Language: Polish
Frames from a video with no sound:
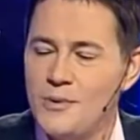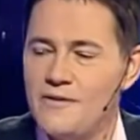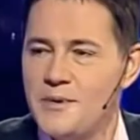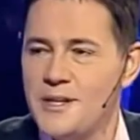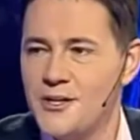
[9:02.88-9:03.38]
w
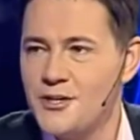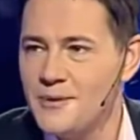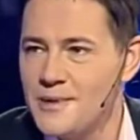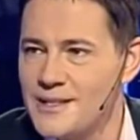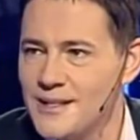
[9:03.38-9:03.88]
rachubę wymiana na
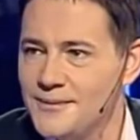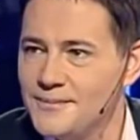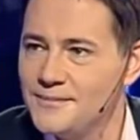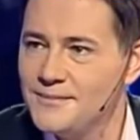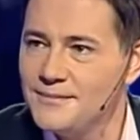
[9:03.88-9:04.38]
siedemnastkę.
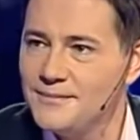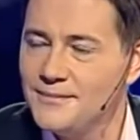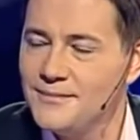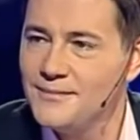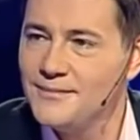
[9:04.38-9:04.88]
Nie.